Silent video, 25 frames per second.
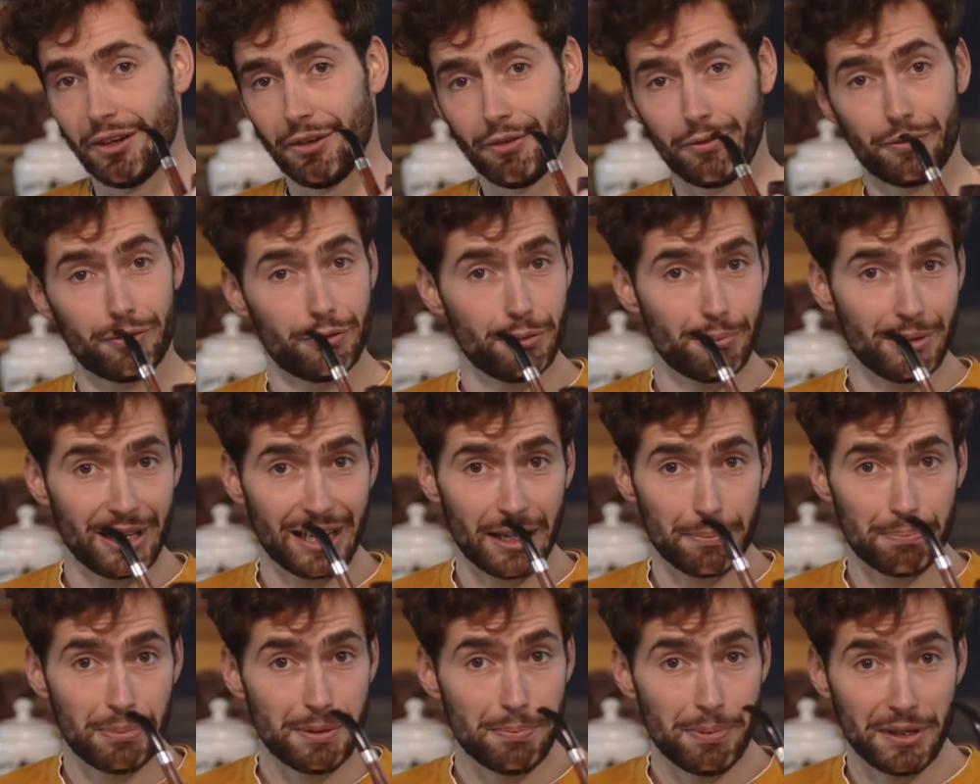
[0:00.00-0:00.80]
Fumer
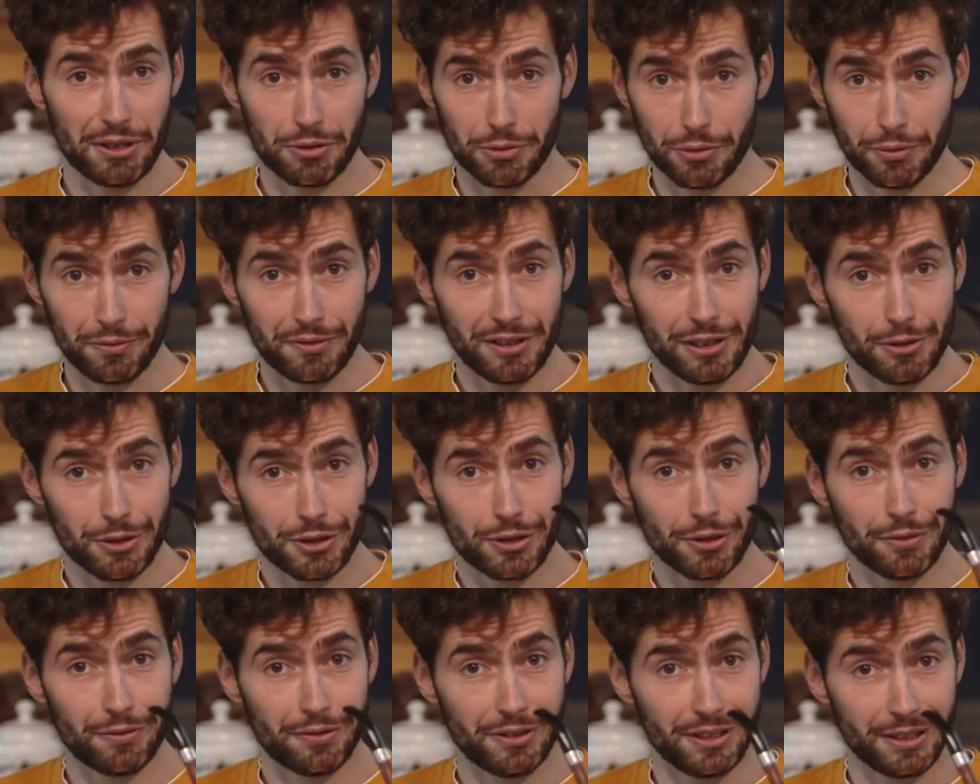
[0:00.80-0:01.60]
la pipe est une
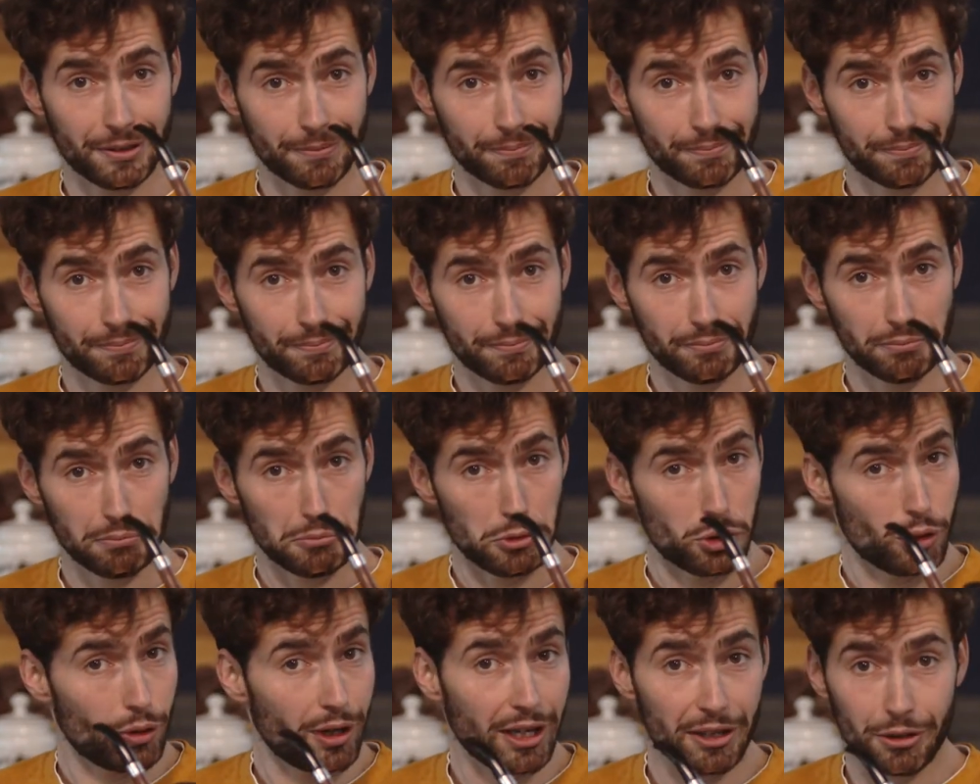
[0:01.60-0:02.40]
philosophie.
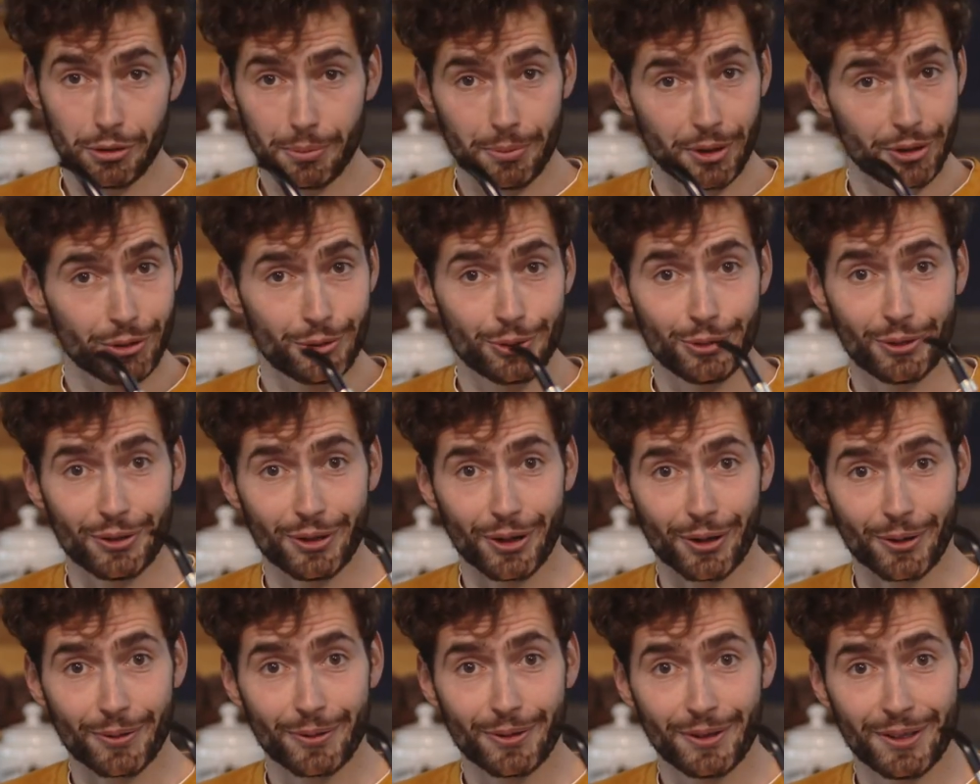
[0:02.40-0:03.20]
Cela demande du
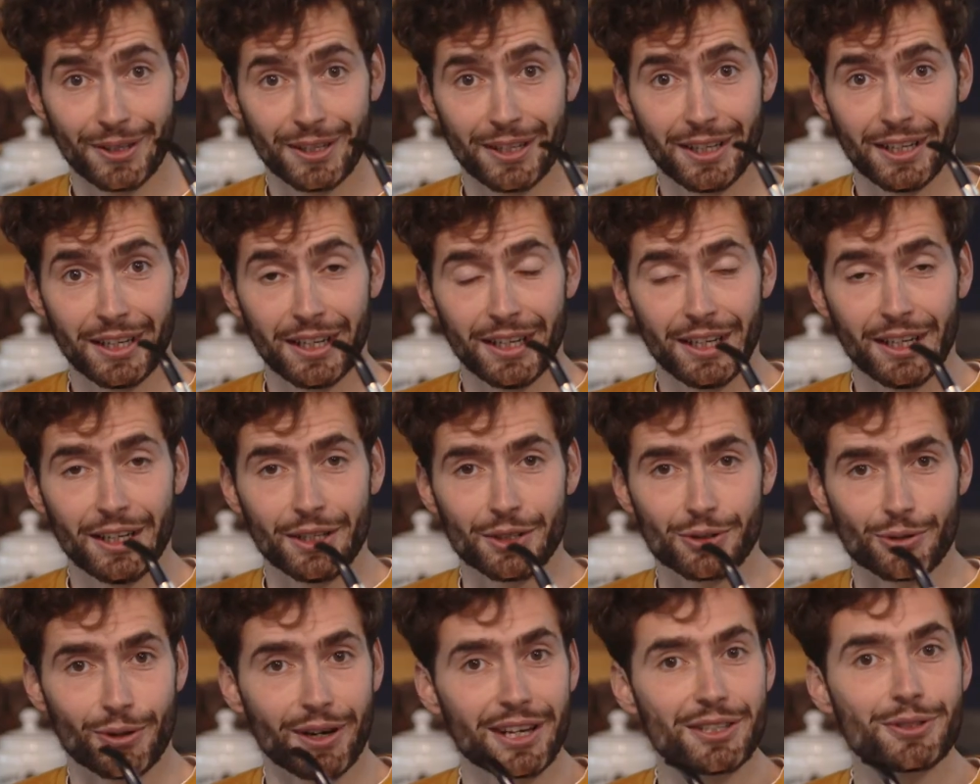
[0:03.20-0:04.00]
temps.
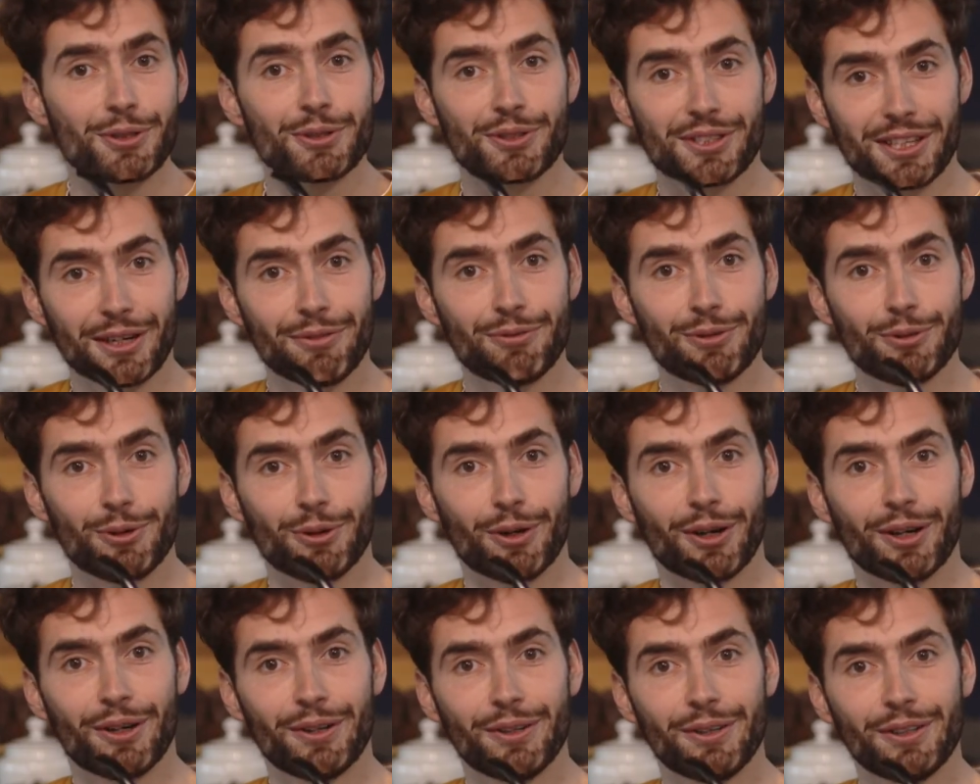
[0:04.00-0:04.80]
Cela se
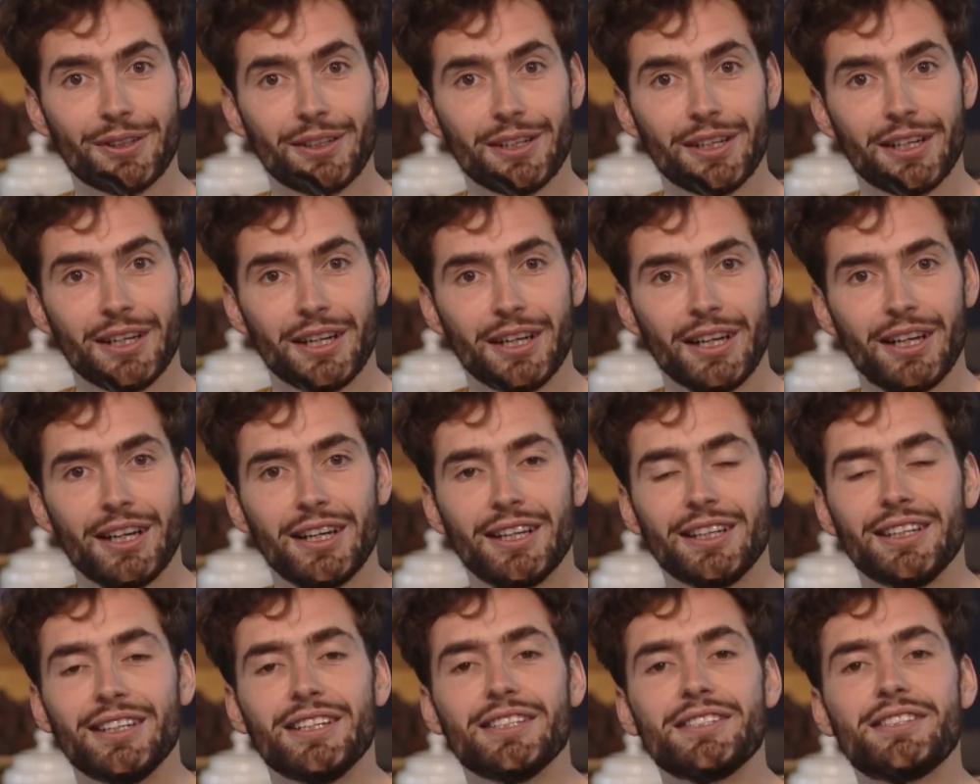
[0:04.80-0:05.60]
savoure.
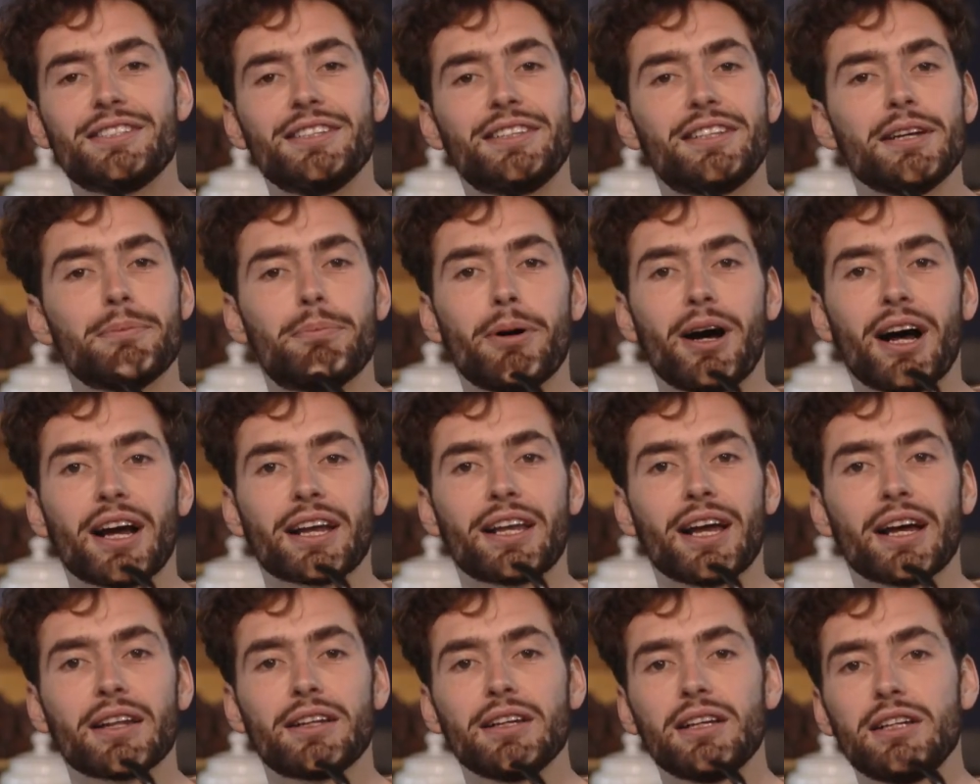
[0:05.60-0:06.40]
N'hésitez pas à
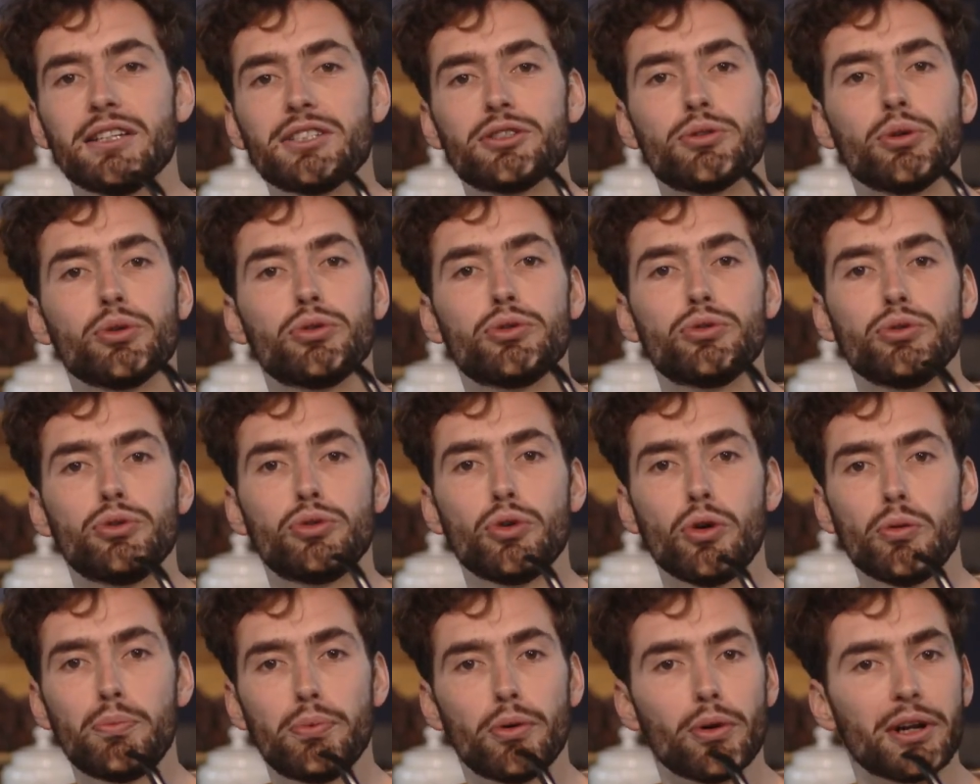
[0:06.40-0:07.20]
regarder les autres
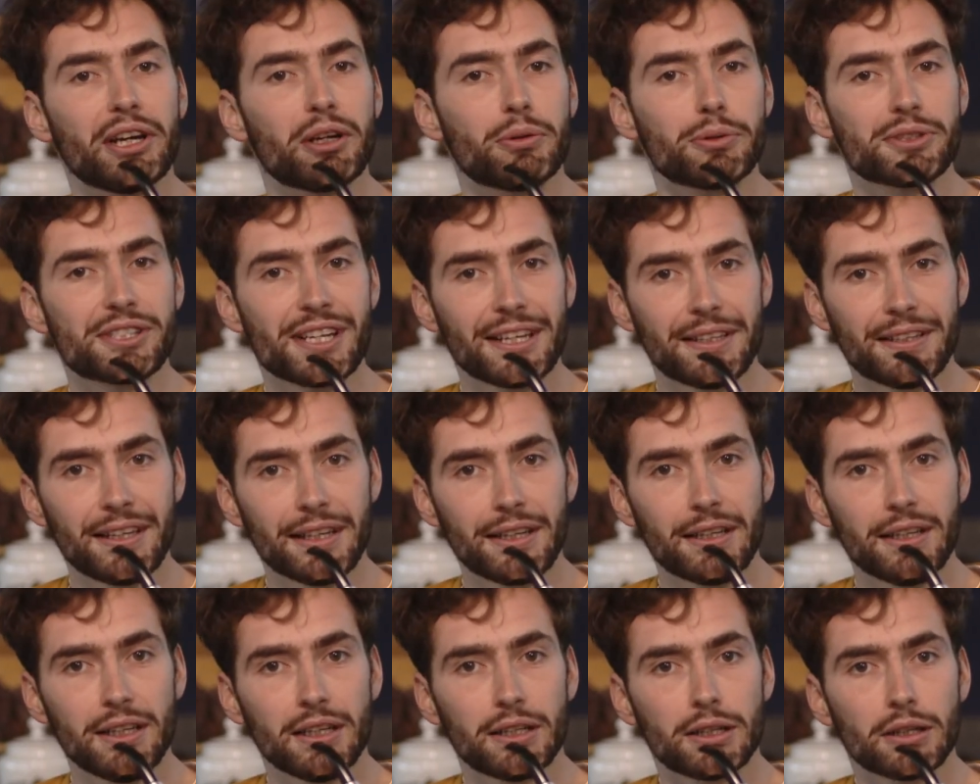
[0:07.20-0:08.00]
tutos pour les conseils
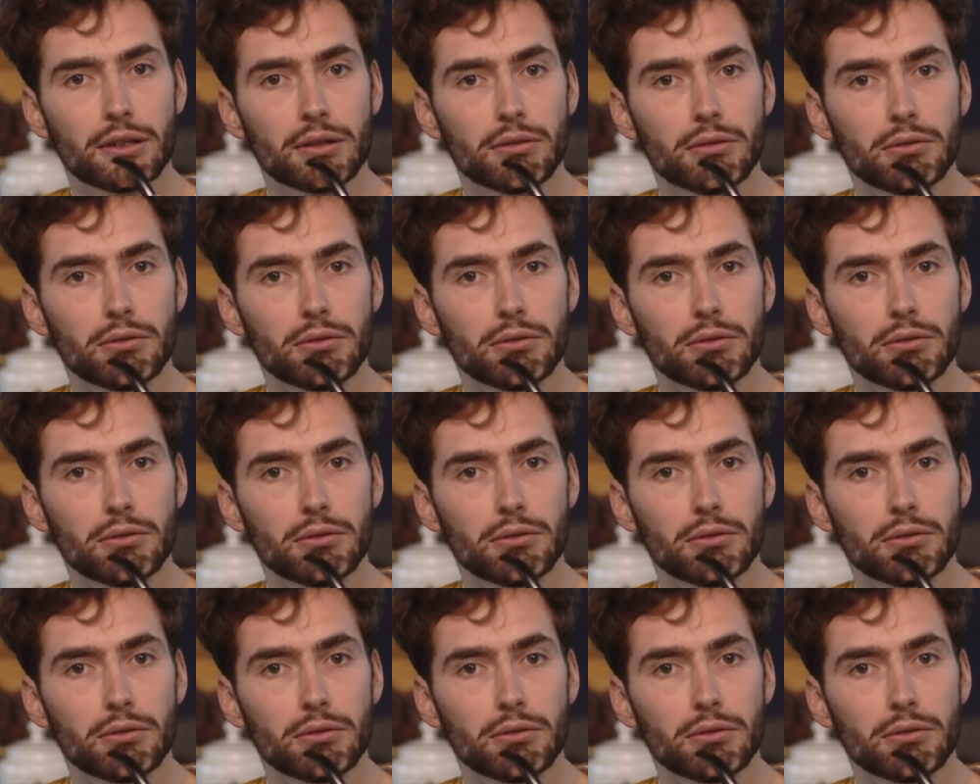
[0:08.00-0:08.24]
techniques,